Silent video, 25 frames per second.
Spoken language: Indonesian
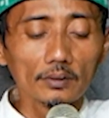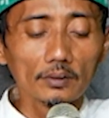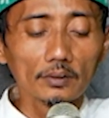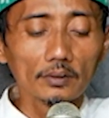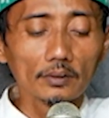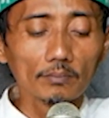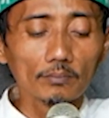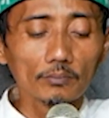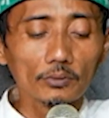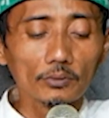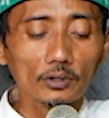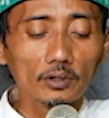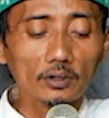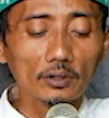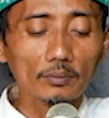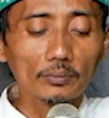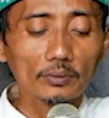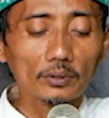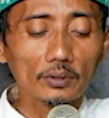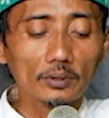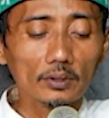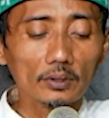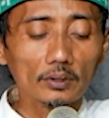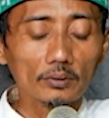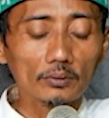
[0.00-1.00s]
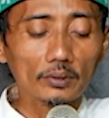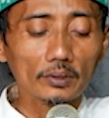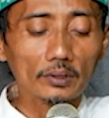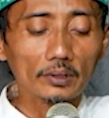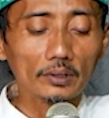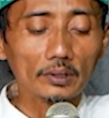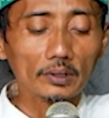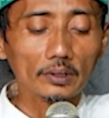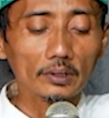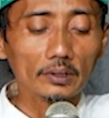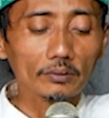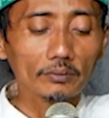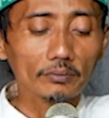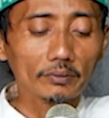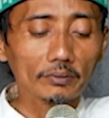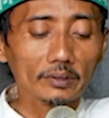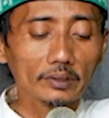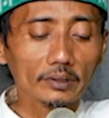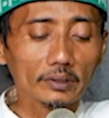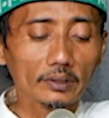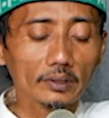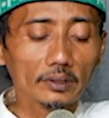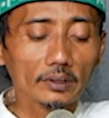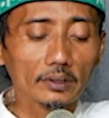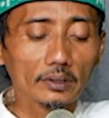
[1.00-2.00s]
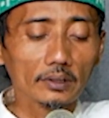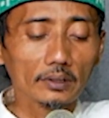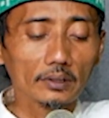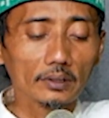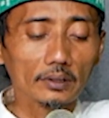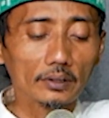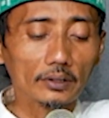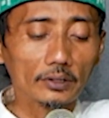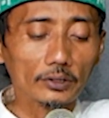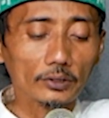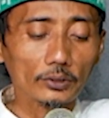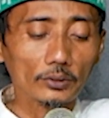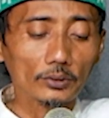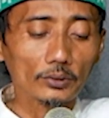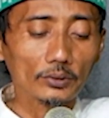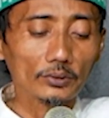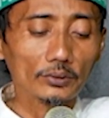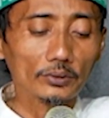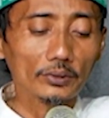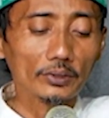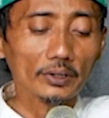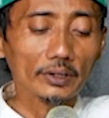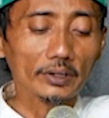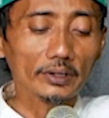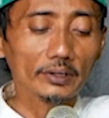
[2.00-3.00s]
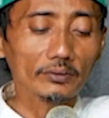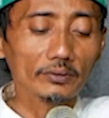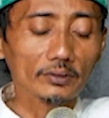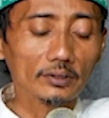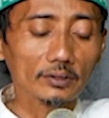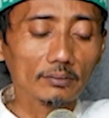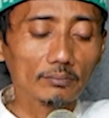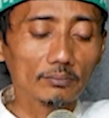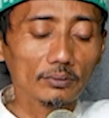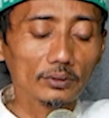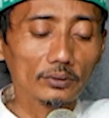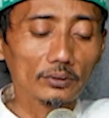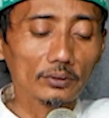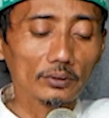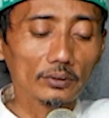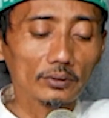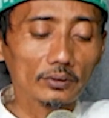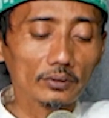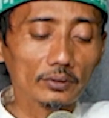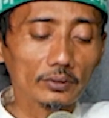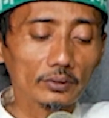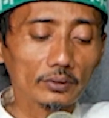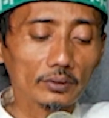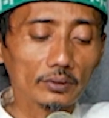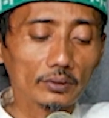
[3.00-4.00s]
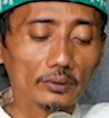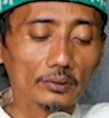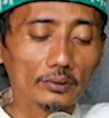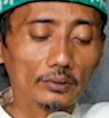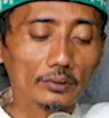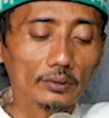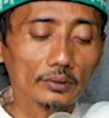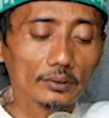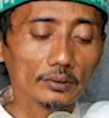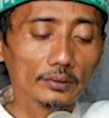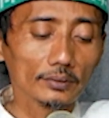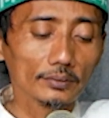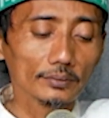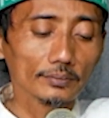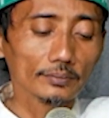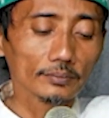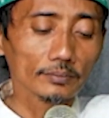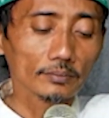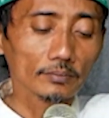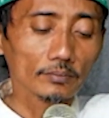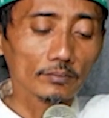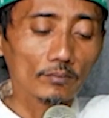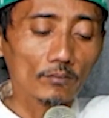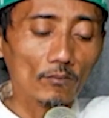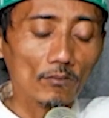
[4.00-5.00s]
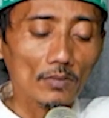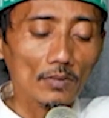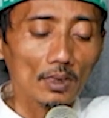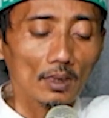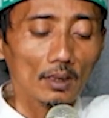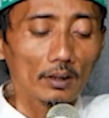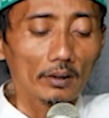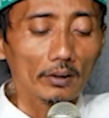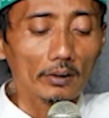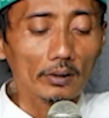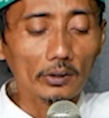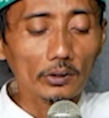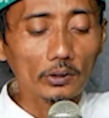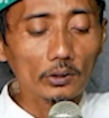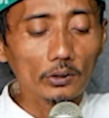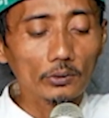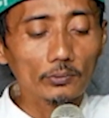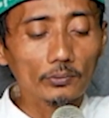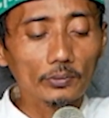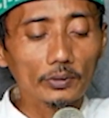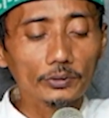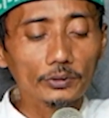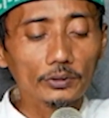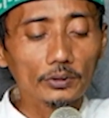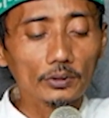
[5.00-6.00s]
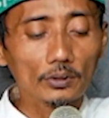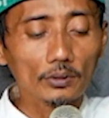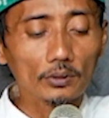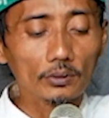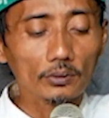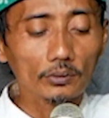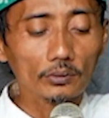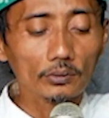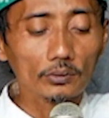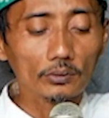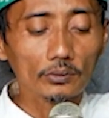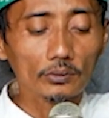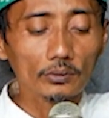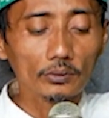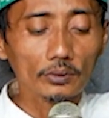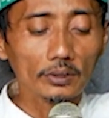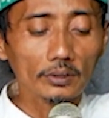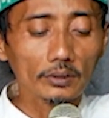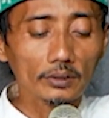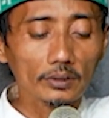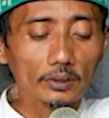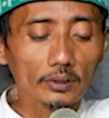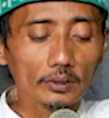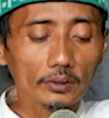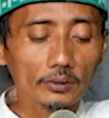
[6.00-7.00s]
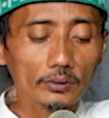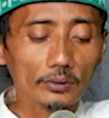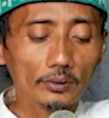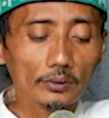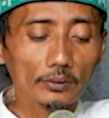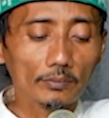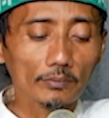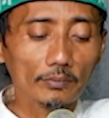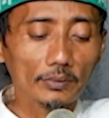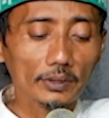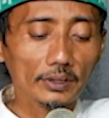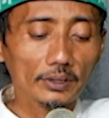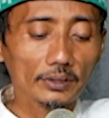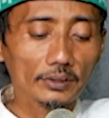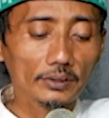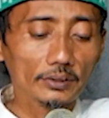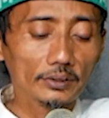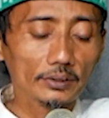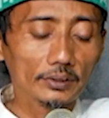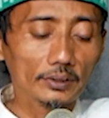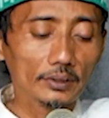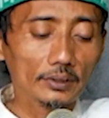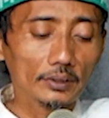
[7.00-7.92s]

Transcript: piro-piro keanduane ketokohan wadha bertokoh-tokoh ayu fasilu ingin to merinci